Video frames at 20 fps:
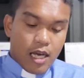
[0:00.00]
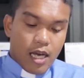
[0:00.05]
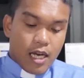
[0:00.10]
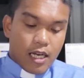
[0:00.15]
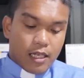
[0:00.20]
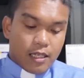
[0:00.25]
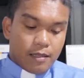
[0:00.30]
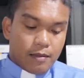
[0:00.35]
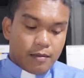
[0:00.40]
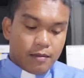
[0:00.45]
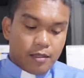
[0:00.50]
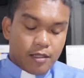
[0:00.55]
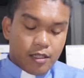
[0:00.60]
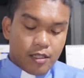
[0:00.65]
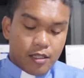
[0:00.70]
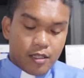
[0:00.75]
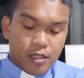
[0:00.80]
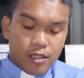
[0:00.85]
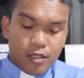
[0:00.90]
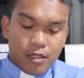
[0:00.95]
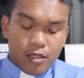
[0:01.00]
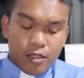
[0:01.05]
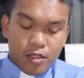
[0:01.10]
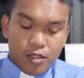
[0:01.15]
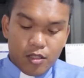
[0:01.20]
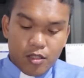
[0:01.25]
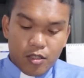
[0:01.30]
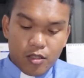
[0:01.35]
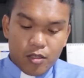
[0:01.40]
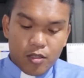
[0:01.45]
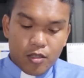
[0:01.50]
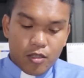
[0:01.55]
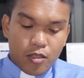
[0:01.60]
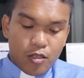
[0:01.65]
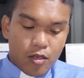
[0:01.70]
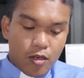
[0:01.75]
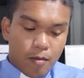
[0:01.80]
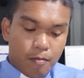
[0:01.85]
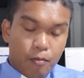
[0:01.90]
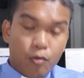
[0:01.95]
Ang
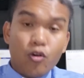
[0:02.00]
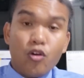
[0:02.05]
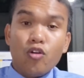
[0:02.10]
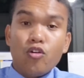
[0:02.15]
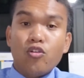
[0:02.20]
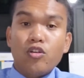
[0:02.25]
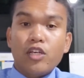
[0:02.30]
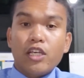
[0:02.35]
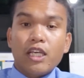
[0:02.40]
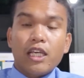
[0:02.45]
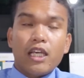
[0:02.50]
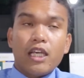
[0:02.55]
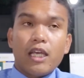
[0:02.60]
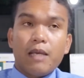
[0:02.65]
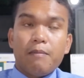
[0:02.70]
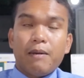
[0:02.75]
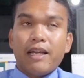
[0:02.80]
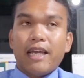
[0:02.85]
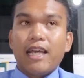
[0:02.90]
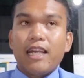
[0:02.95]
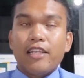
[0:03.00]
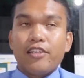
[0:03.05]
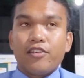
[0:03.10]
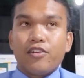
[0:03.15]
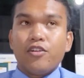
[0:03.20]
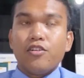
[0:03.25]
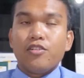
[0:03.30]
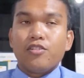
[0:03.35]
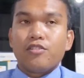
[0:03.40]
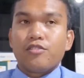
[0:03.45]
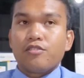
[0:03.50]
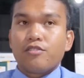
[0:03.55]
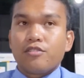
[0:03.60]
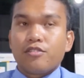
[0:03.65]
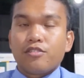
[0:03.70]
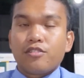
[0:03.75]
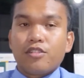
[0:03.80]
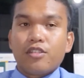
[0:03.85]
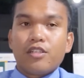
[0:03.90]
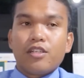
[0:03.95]
pulong ebanghelyo
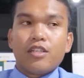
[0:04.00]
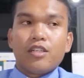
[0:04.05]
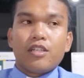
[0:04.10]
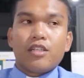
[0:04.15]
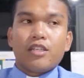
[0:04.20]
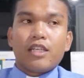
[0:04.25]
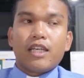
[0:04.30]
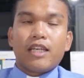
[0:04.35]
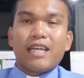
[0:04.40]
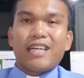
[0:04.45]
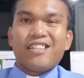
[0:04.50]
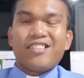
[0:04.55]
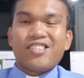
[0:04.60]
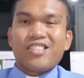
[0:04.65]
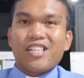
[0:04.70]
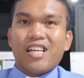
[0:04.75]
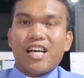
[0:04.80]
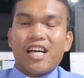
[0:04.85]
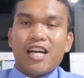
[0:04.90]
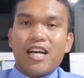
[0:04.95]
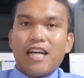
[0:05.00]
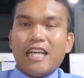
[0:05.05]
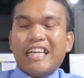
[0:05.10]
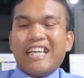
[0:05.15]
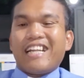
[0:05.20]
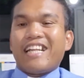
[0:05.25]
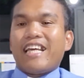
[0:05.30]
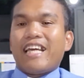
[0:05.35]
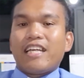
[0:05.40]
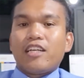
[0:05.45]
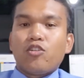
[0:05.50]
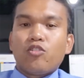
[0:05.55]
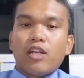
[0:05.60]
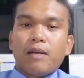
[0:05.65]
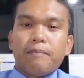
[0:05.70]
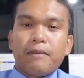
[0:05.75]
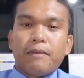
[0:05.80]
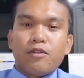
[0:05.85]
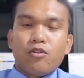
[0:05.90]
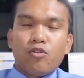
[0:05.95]
ikan sa Griego
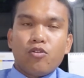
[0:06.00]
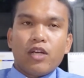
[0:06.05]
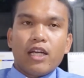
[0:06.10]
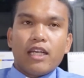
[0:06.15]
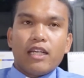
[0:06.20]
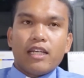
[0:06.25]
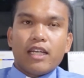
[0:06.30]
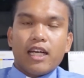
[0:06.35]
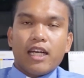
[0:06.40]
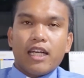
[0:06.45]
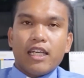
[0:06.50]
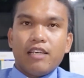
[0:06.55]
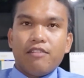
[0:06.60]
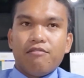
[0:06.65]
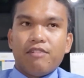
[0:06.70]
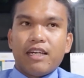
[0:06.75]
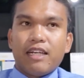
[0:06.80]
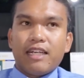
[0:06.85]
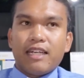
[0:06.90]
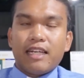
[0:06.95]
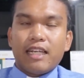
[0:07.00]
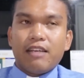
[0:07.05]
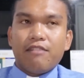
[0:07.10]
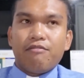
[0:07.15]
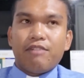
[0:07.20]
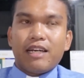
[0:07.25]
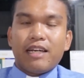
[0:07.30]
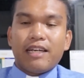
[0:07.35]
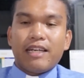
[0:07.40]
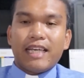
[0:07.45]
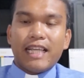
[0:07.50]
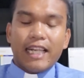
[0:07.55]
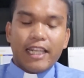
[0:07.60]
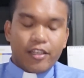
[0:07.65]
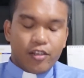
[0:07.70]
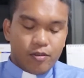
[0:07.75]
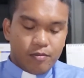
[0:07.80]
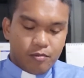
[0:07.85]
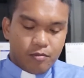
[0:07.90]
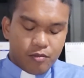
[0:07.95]
nga pinulungan nga evan,
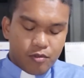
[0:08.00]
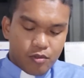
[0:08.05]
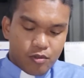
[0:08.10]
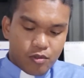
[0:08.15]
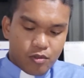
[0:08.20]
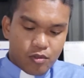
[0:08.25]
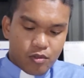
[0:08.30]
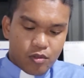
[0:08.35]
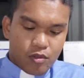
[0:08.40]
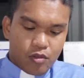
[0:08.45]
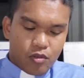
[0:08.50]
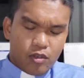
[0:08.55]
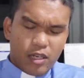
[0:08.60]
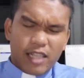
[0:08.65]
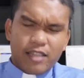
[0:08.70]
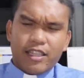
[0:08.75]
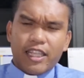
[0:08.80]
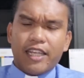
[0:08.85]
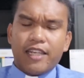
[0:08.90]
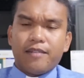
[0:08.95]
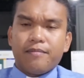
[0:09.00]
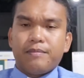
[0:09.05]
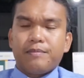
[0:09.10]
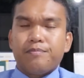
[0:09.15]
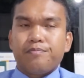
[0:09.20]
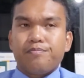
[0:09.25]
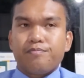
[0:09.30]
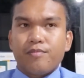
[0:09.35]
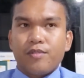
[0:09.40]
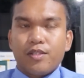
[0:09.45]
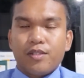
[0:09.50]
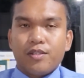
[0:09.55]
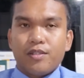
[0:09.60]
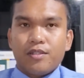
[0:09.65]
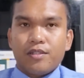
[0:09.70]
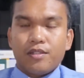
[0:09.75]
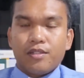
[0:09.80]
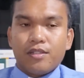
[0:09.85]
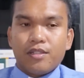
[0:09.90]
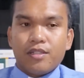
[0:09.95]
evangelium o Latin no